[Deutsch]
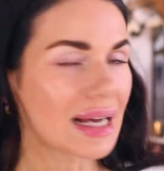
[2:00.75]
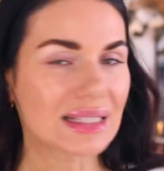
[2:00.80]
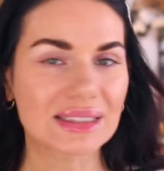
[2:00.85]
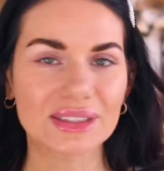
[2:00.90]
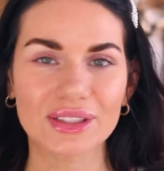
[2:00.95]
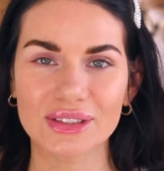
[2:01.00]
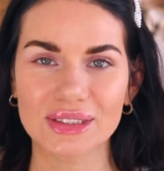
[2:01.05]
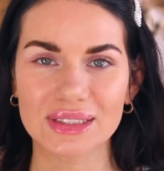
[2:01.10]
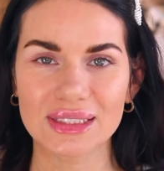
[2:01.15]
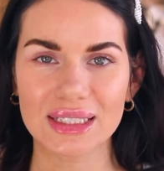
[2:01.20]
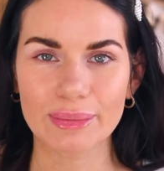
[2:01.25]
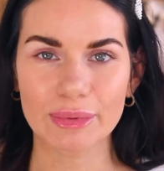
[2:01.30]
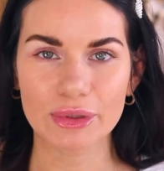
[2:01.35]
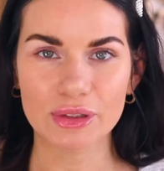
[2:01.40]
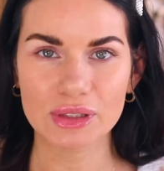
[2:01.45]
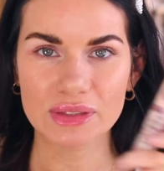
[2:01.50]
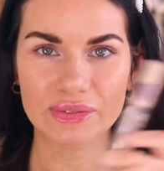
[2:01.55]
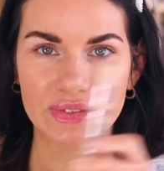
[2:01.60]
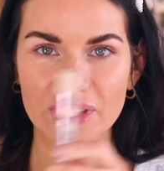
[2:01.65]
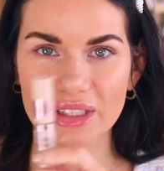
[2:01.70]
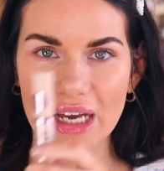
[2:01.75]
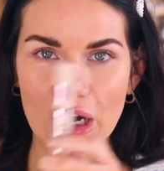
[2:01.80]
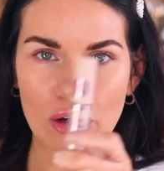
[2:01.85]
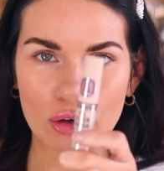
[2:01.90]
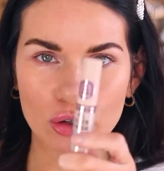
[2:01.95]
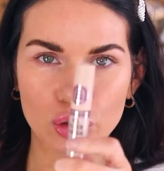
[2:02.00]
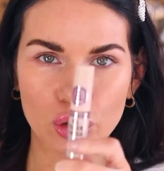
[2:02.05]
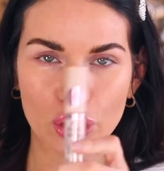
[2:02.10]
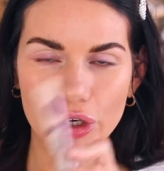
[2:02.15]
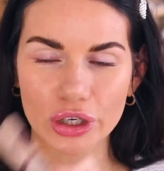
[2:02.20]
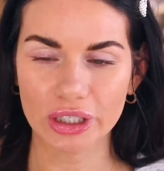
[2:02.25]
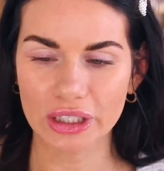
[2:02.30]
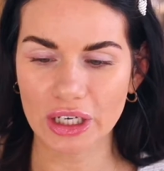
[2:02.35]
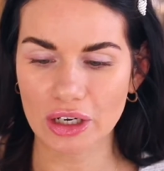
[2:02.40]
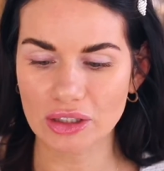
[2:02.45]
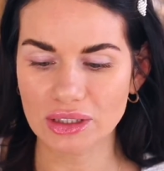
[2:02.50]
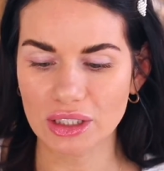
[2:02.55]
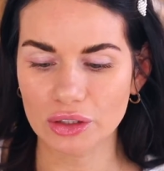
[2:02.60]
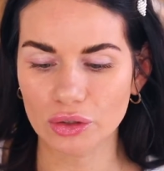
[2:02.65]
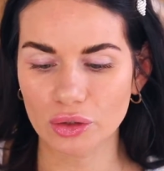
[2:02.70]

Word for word: Als Concealer benutzen wir hier auch einen neueren aus der